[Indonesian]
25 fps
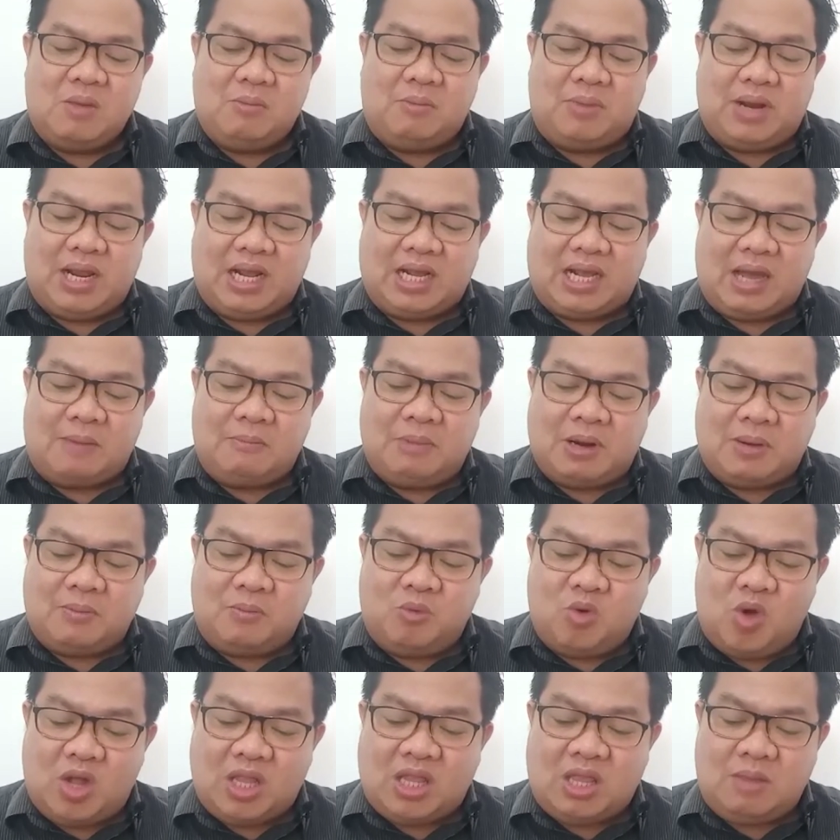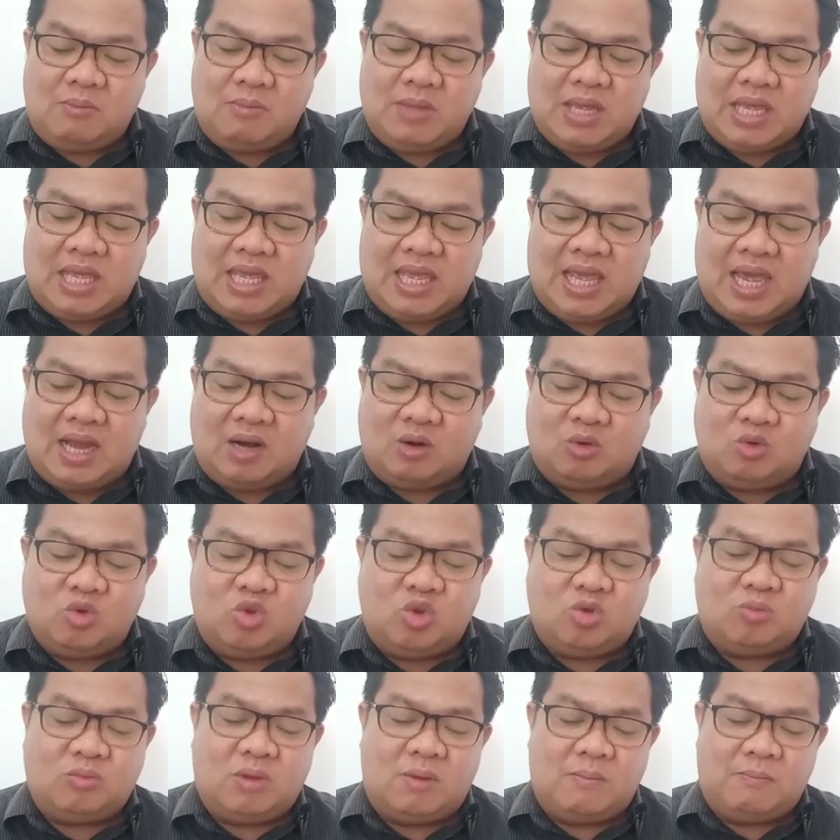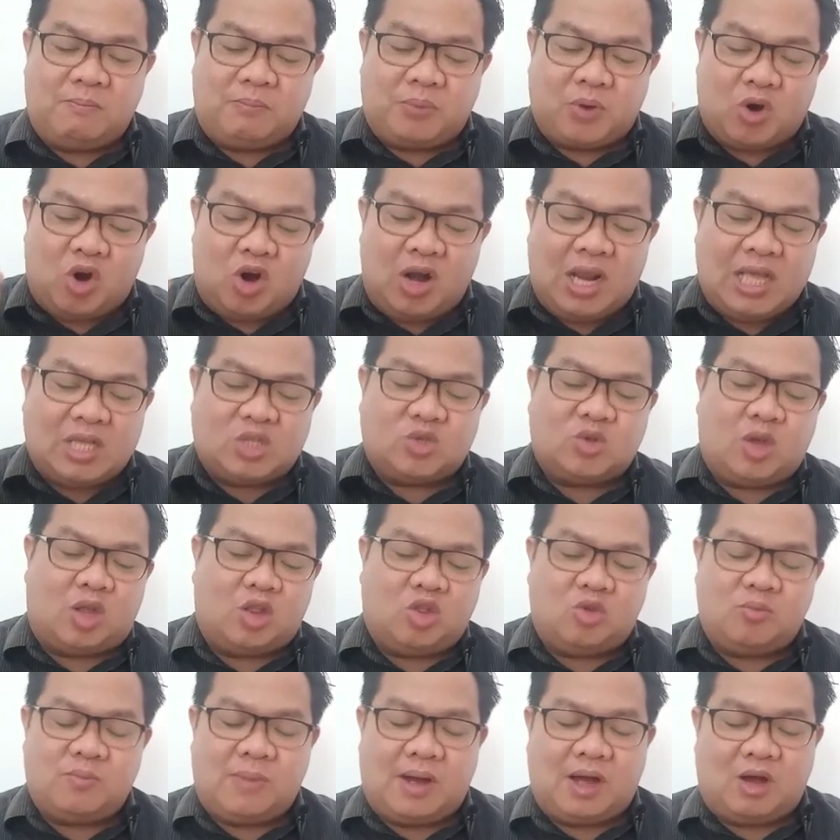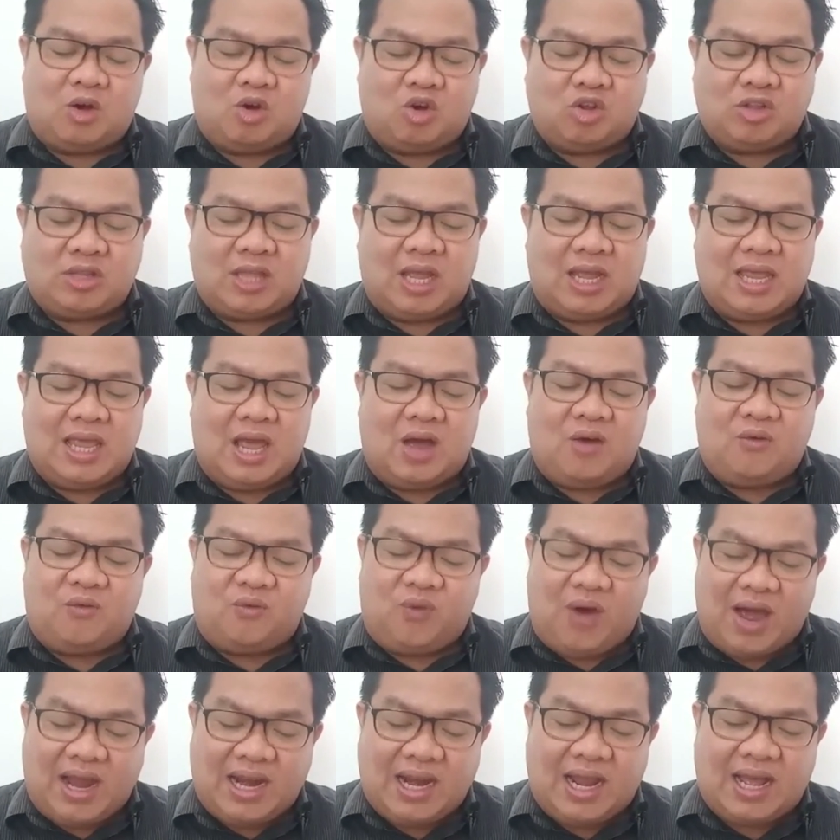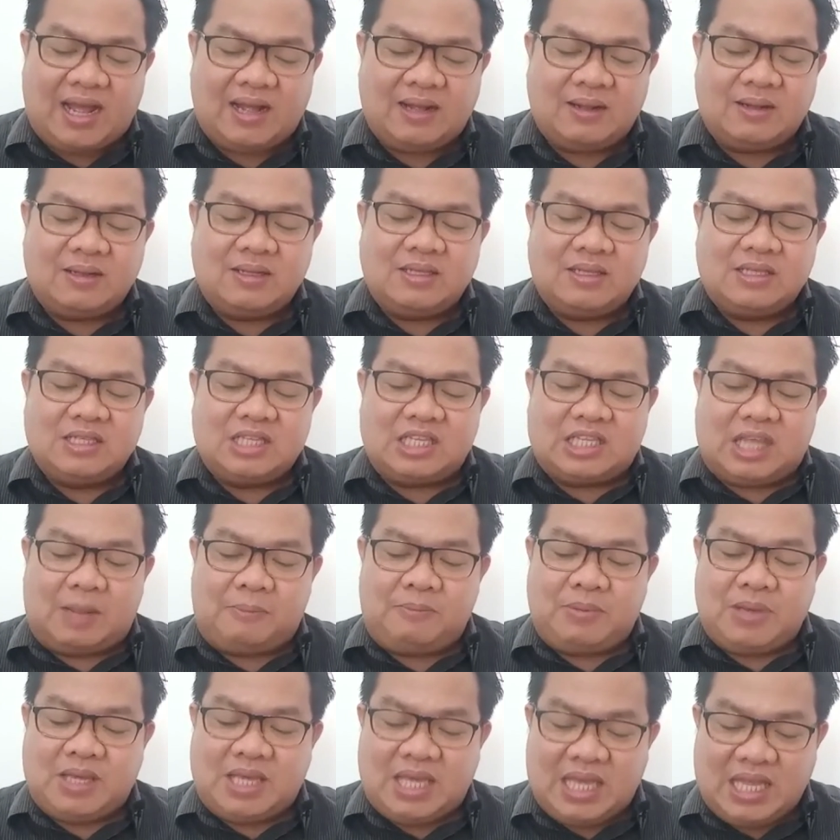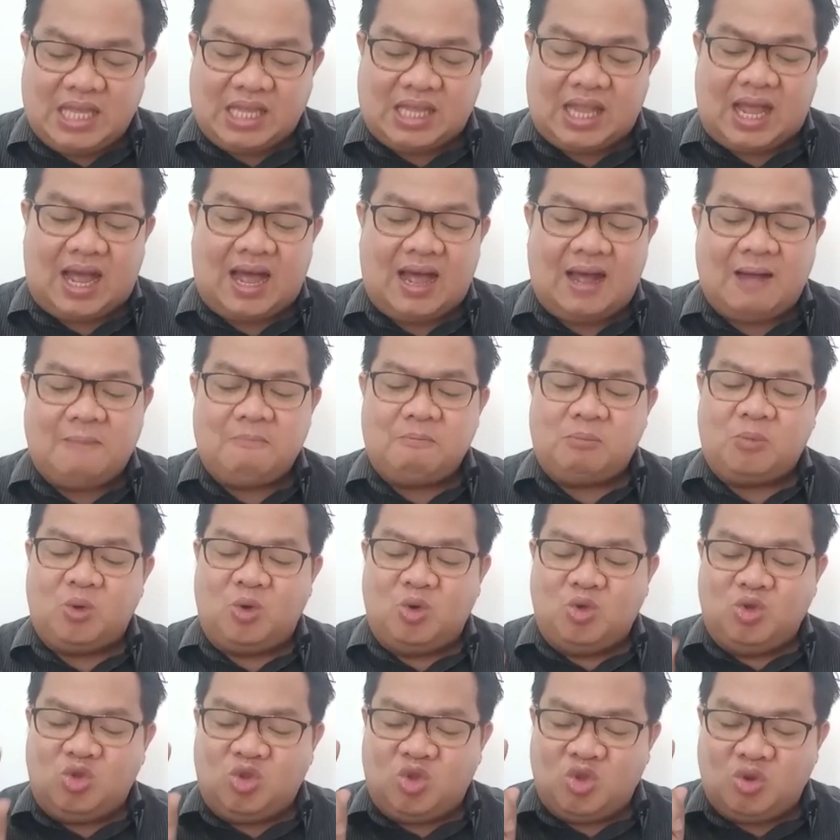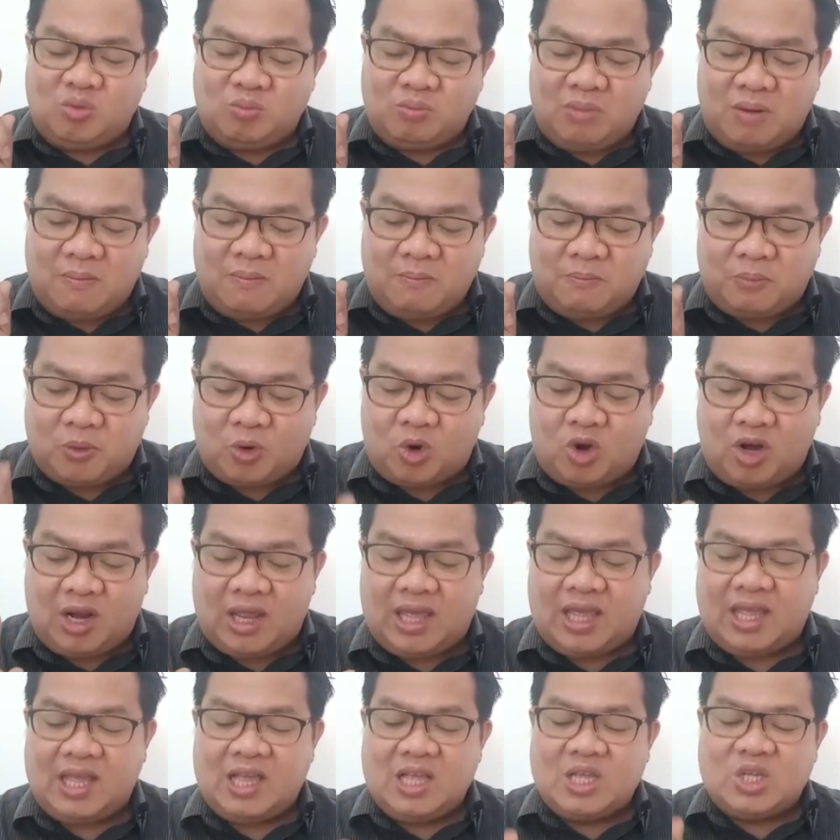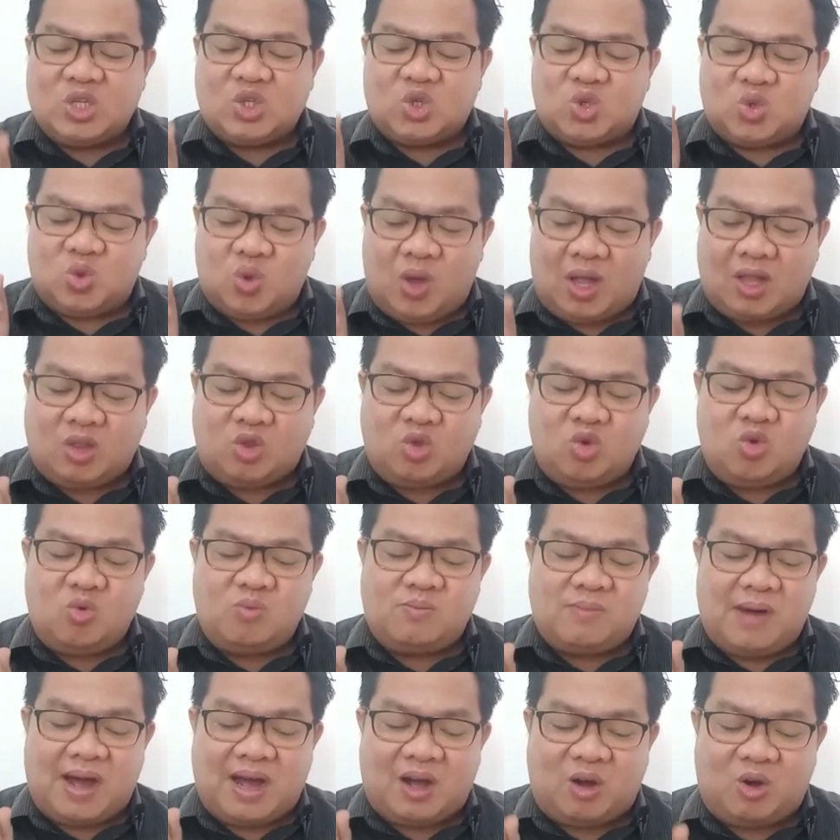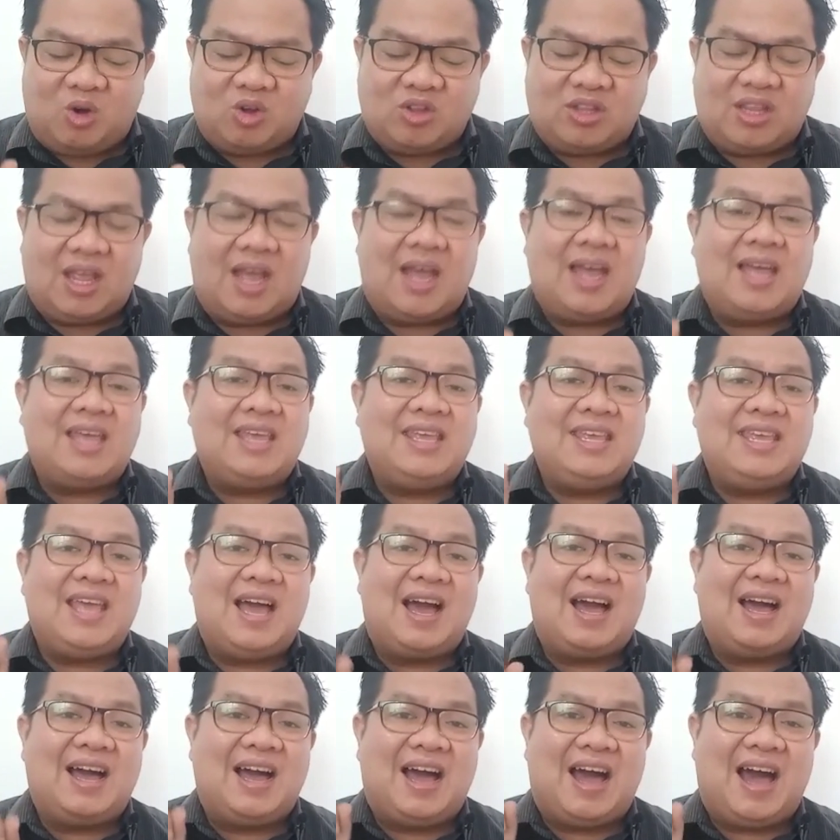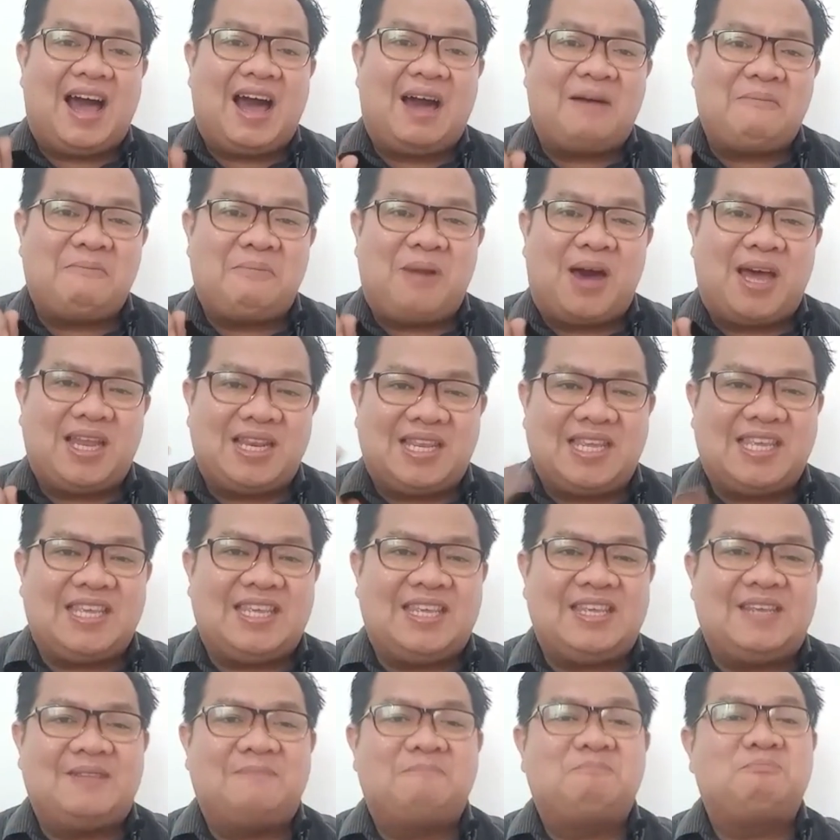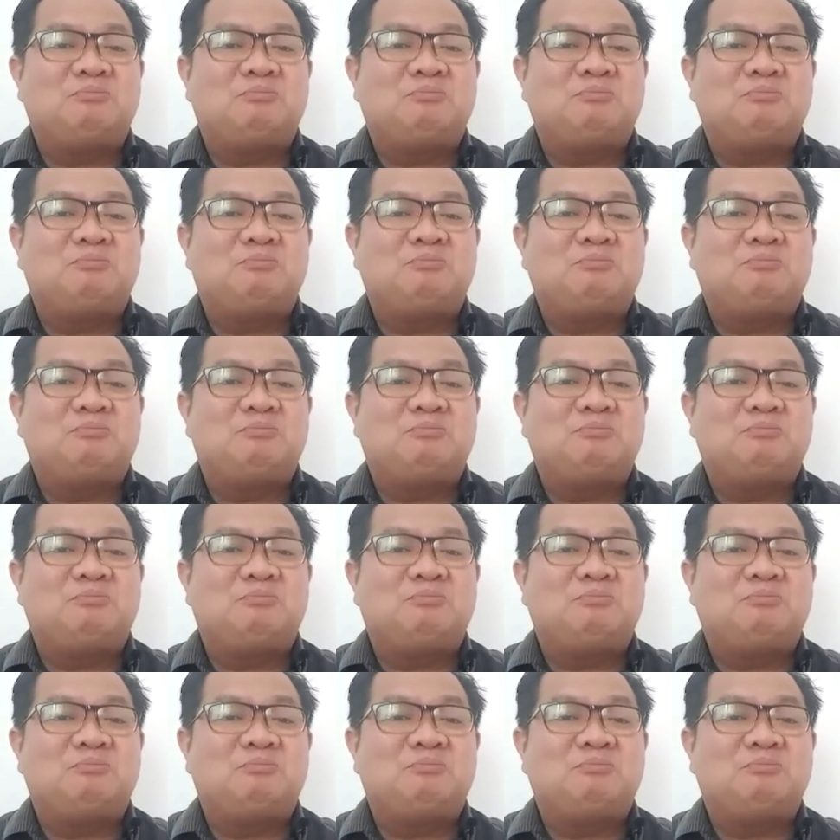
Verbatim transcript: Mereka berbuat demikian untuk memperoleh suatu mahkota yang fana tetapi kita untuk memperoleh suatu mahkota yang abadi.